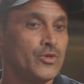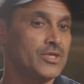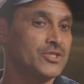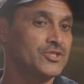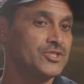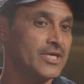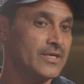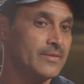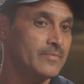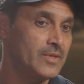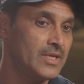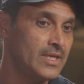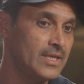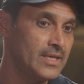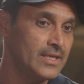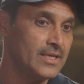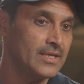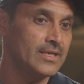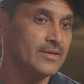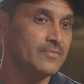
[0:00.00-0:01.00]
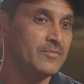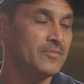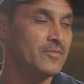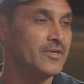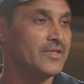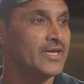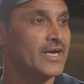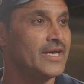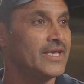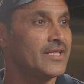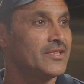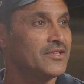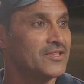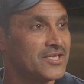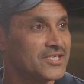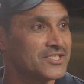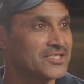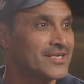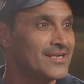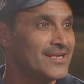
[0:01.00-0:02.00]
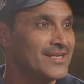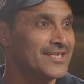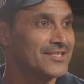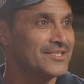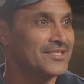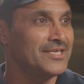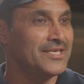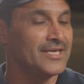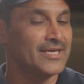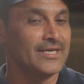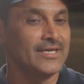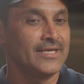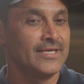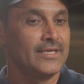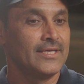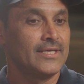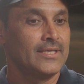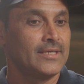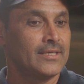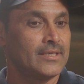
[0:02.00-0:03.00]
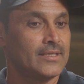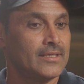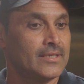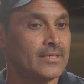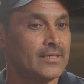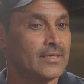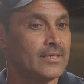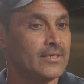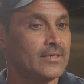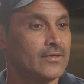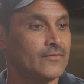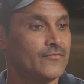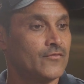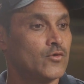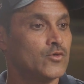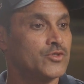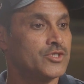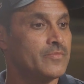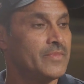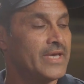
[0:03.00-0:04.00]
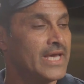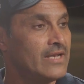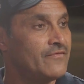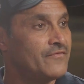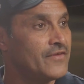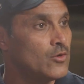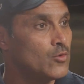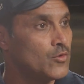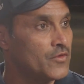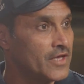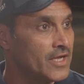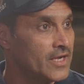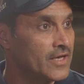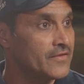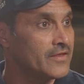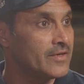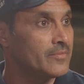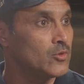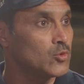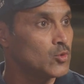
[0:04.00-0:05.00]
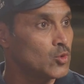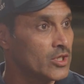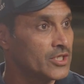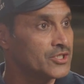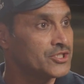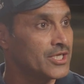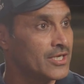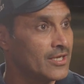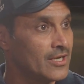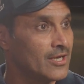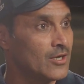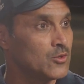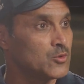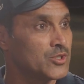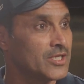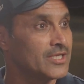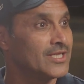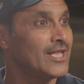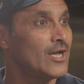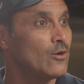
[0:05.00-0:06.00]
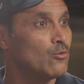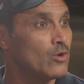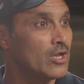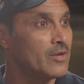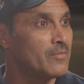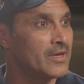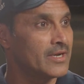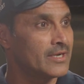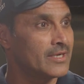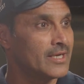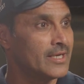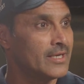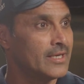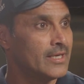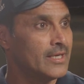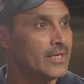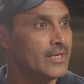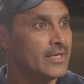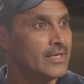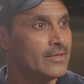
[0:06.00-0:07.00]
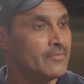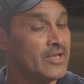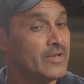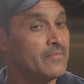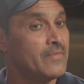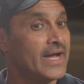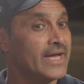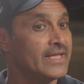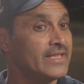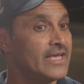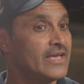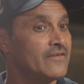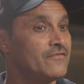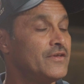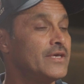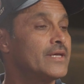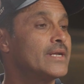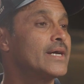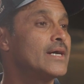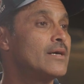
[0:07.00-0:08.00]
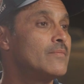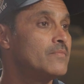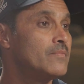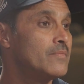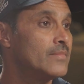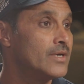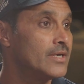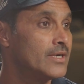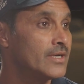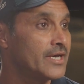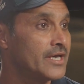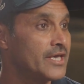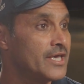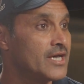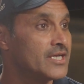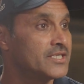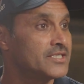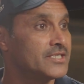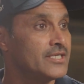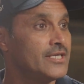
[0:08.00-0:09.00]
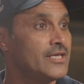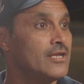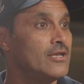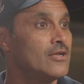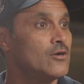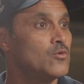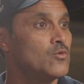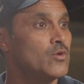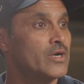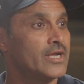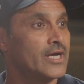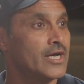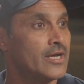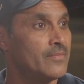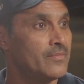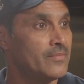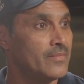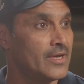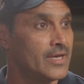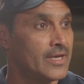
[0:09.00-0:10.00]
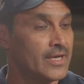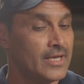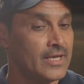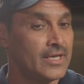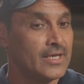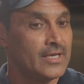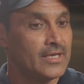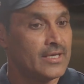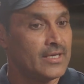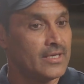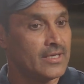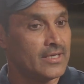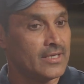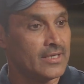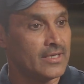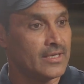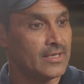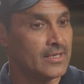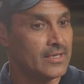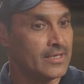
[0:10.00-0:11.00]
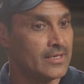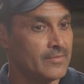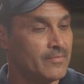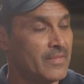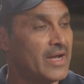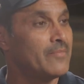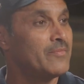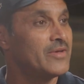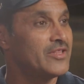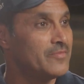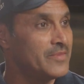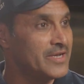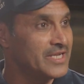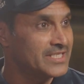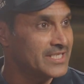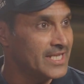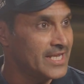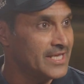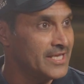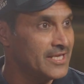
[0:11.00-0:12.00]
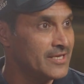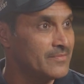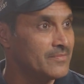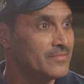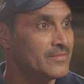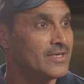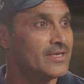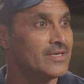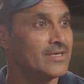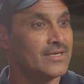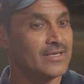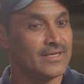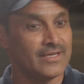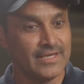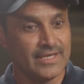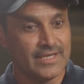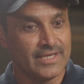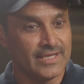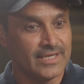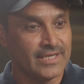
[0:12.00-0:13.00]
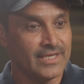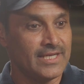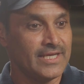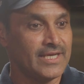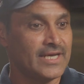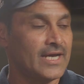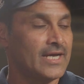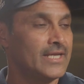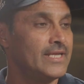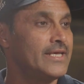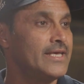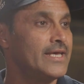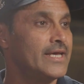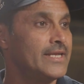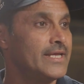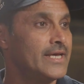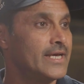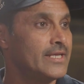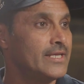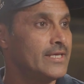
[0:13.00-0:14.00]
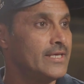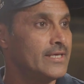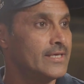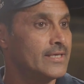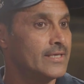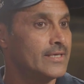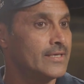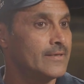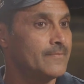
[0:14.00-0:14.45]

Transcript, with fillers: نرجع ببداية ناصر العطية آه، فوزي ب 2003 بطولة شرق الأوسط لأول مرة من بعدها في رقم قياسي اللي هو رقم آه، محمد بن سليم آه، اللي حاليا يعني